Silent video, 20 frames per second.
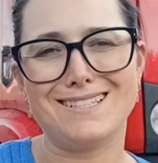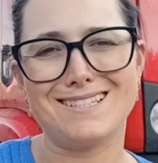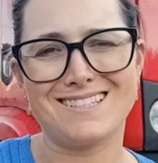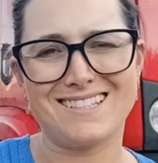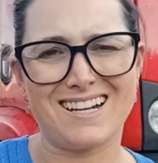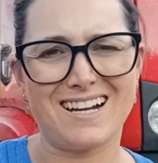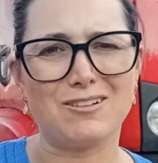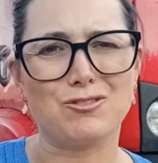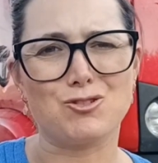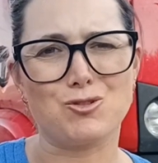
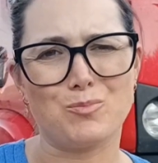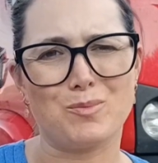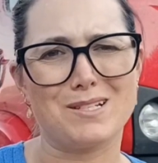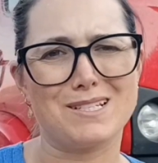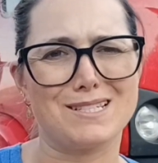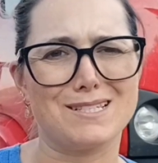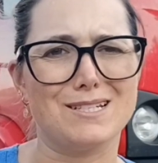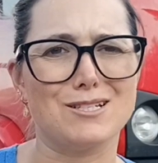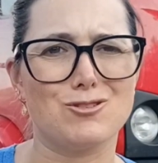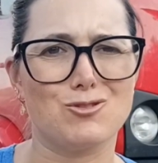estraga os
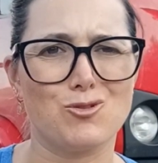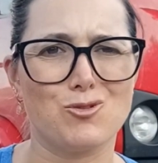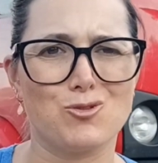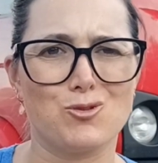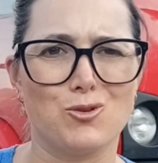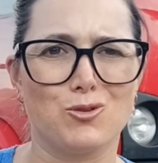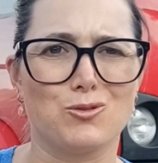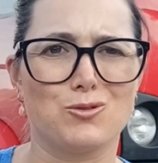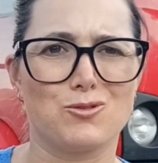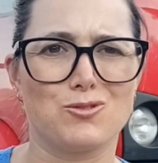prazeres dos
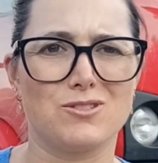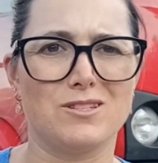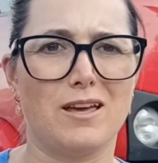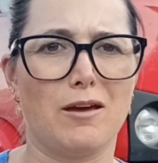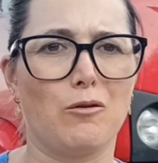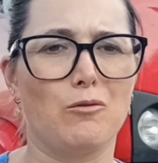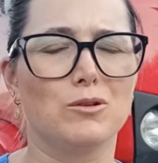outros, né?